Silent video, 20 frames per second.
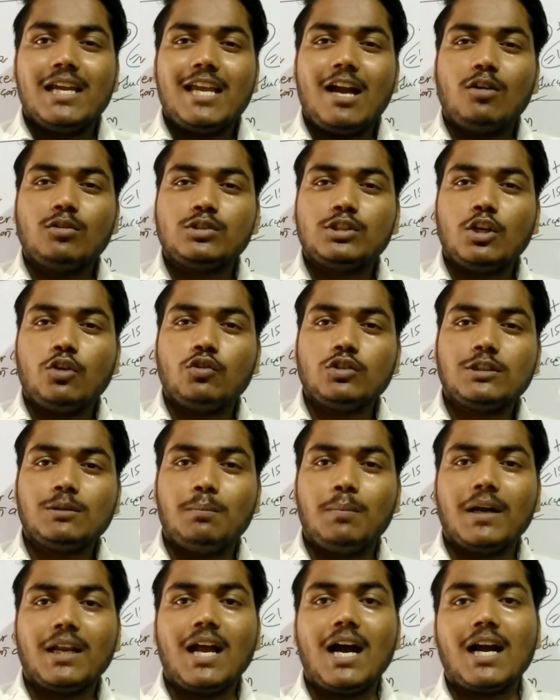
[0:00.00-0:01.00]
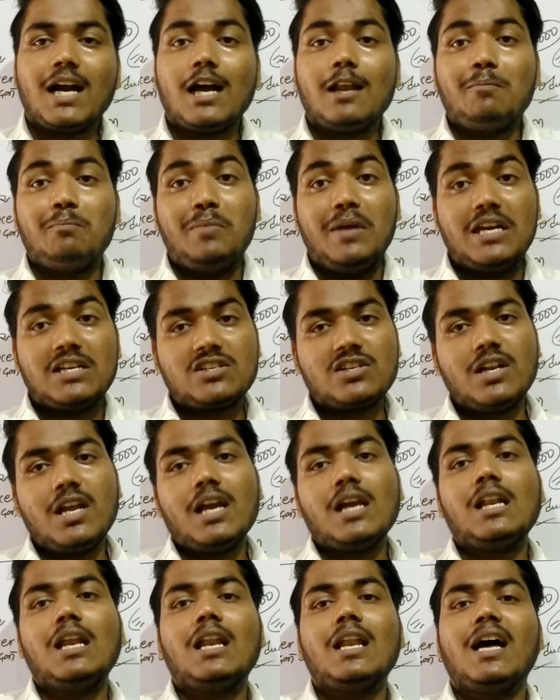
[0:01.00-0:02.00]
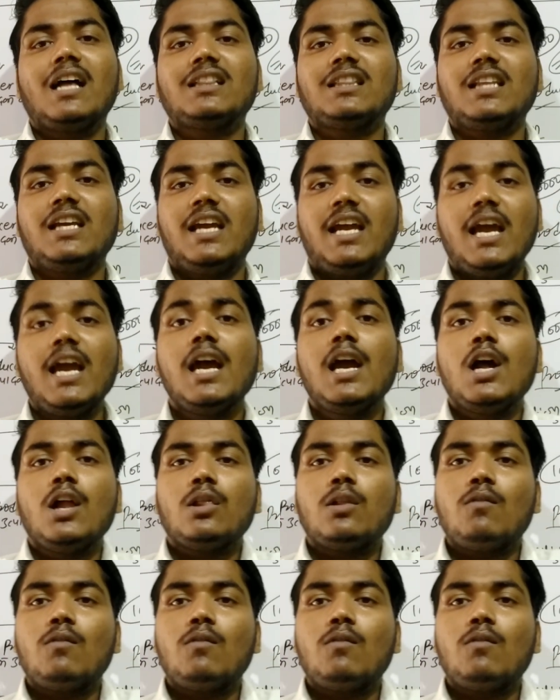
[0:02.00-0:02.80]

या उससे कुछ बनाकर बेचने के लिए लाते हैं